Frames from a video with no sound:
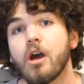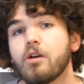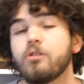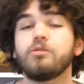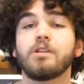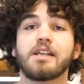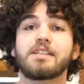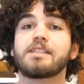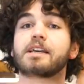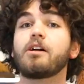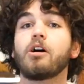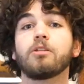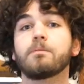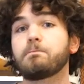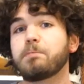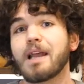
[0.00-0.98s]
une, assez
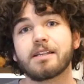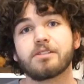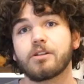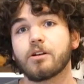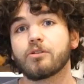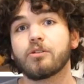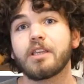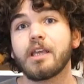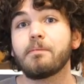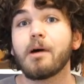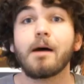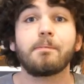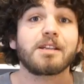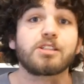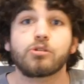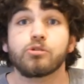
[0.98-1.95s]
grande place dans nos
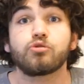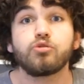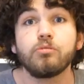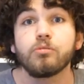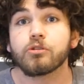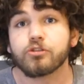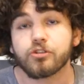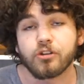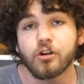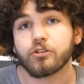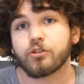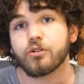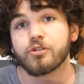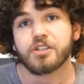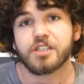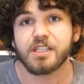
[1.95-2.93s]
débats parce que tout le monde
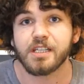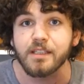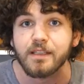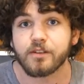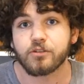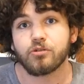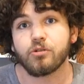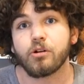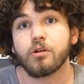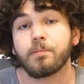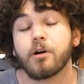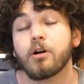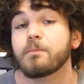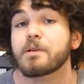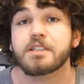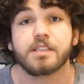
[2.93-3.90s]
s'entrecite et se
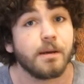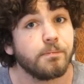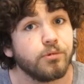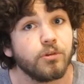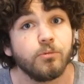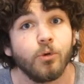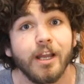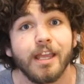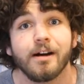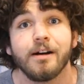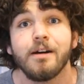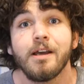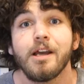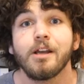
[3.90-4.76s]
reprend parce qu'il n'y a plus de moyens.